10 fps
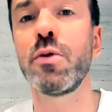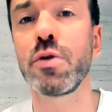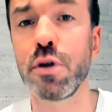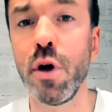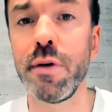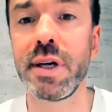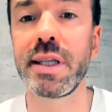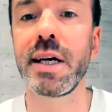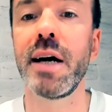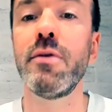условия
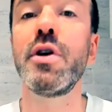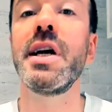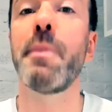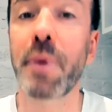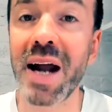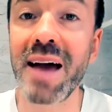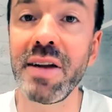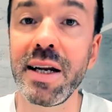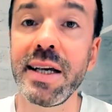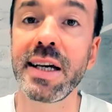договора и
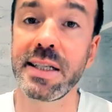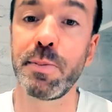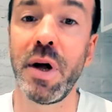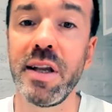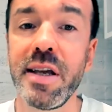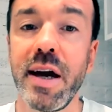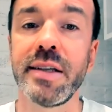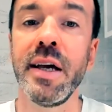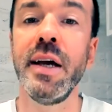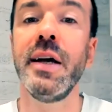правильно их исполнять.